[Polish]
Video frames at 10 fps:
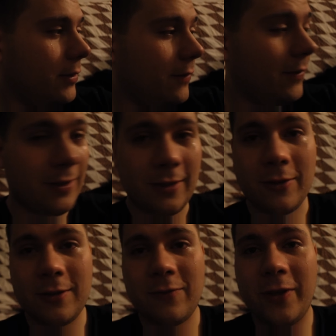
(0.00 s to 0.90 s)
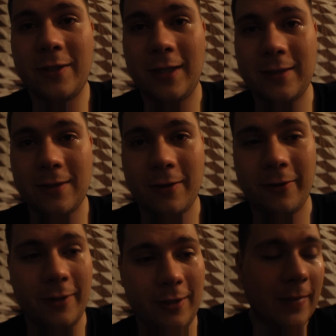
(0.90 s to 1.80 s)
że wiesz, że to jest twoje
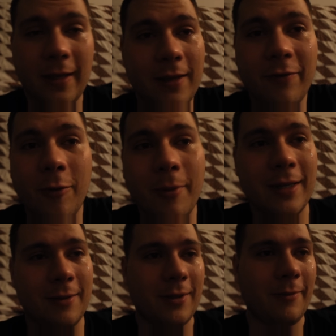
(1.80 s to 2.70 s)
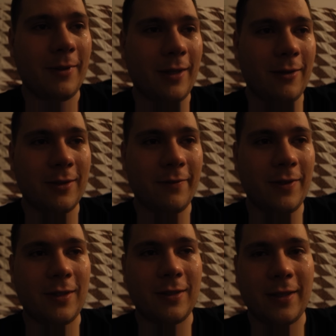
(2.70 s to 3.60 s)
dziecko i nie wyobrażam sobie tego, że
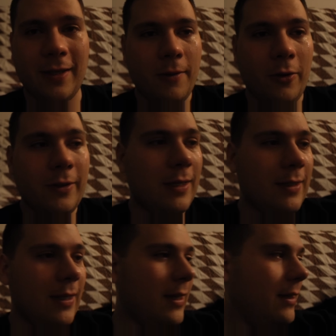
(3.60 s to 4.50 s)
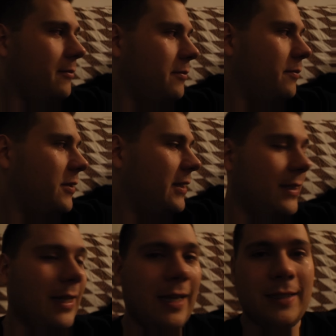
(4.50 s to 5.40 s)
wiecie, że ona za
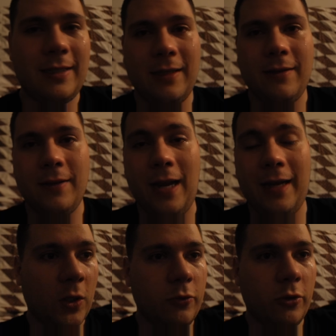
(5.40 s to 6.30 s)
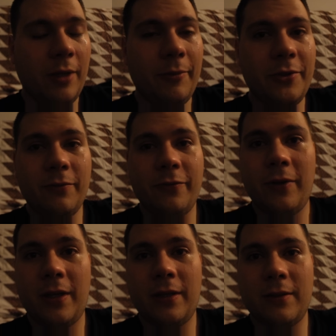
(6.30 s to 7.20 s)
16 lat, to ona będzie
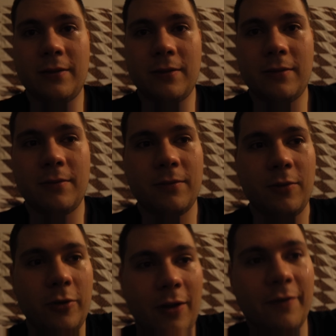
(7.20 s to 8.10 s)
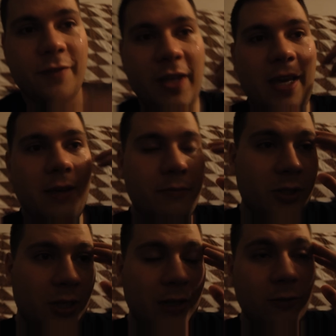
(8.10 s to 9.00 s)
mówiła ona, w jej
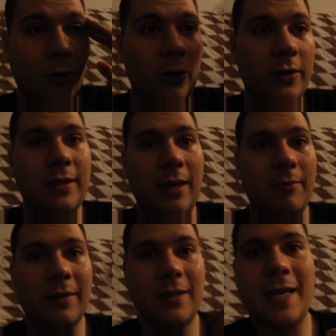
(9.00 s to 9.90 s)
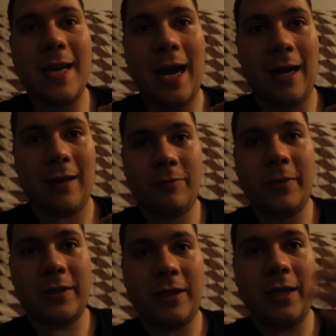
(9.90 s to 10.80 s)
myśleniu ojca będę ja.
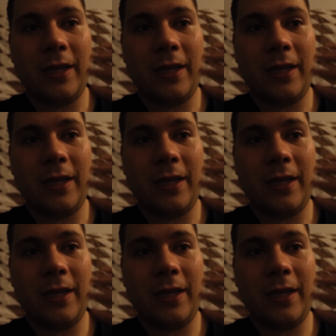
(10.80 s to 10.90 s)
Rozumiecie?